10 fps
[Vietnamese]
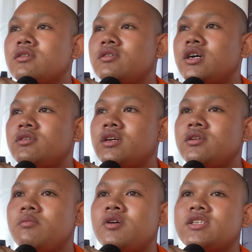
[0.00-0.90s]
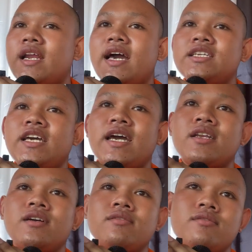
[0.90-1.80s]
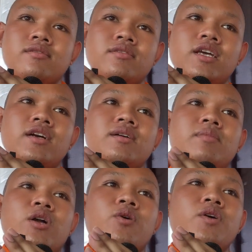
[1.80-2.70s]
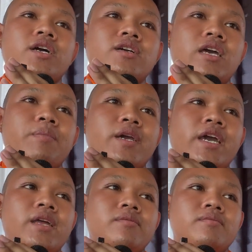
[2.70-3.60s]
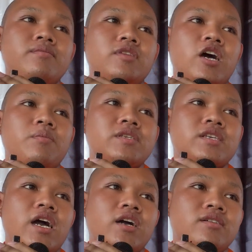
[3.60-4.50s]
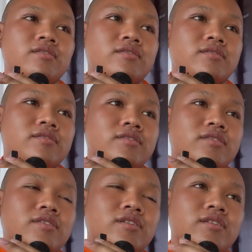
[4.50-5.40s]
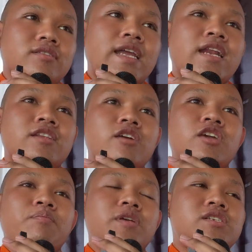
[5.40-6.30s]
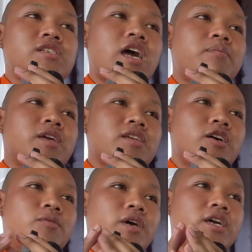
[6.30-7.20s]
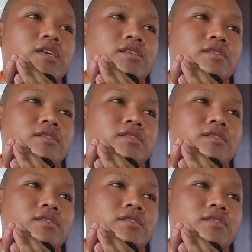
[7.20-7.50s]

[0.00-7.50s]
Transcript: Nâng mục xà lá chán nâng. Nâng mặc cú nâng kê bà kê đào bà sáng. Đạc tên dô bì xóm nhẹ nhôm ấy.